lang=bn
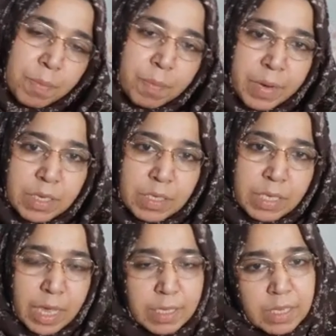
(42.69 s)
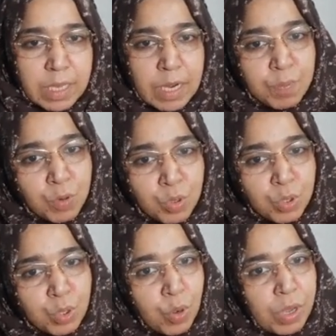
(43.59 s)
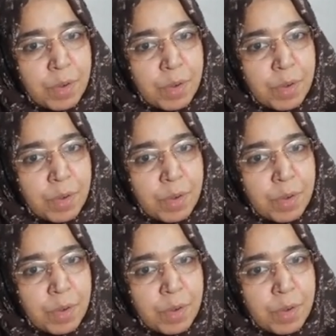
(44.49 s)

ব্রেস্ট ক্যান্সারের পুরুষ লোকের